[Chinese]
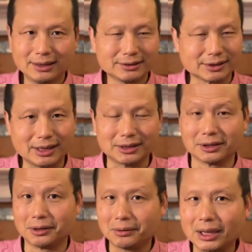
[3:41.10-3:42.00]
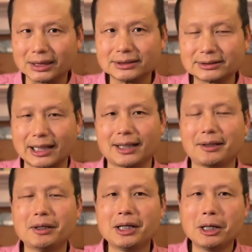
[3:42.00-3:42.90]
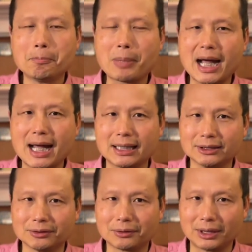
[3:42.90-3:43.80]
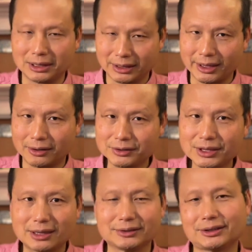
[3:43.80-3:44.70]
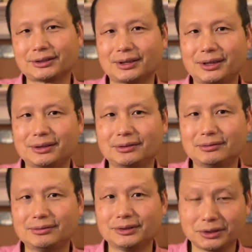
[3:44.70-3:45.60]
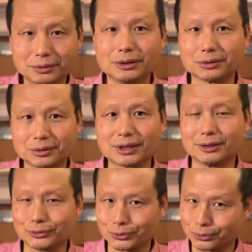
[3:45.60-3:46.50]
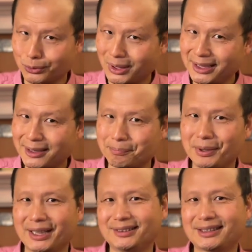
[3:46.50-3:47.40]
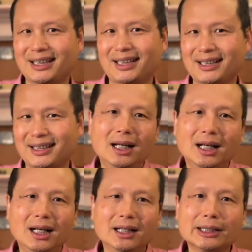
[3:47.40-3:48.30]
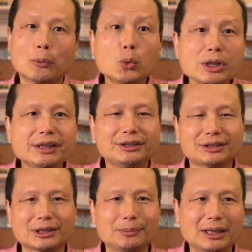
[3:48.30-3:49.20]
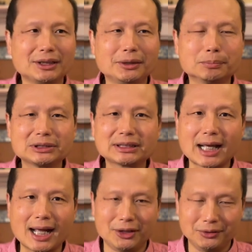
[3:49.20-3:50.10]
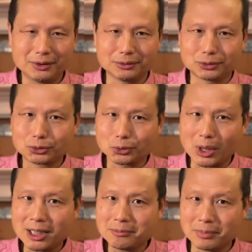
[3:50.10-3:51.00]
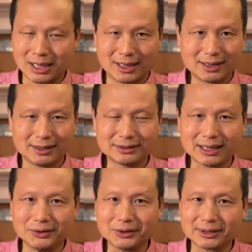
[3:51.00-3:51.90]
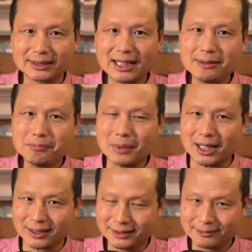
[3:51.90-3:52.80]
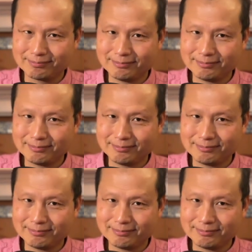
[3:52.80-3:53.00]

这样的话，在判断疗效的时候，就会出现主观的偏差了。那为什么你不采用双盲而采用单盲呢？